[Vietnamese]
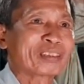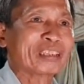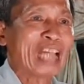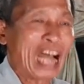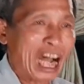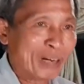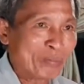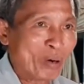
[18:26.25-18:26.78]

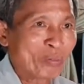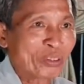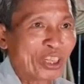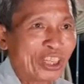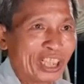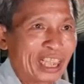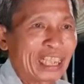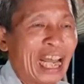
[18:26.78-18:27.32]
nợ một
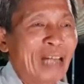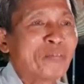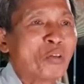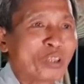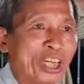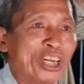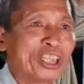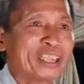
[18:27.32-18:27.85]
người hay cả
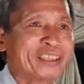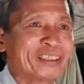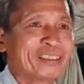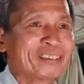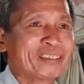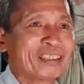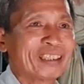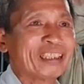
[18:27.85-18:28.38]
muôn người
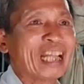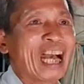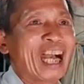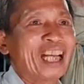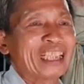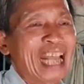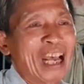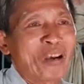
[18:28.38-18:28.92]

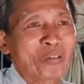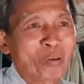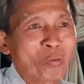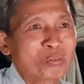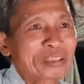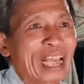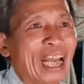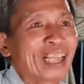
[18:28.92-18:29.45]
nợ nào
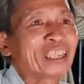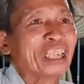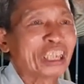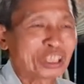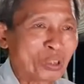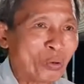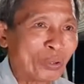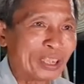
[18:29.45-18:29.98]
cũng chẳng
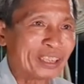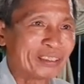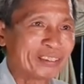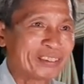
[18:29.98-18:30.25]
được vui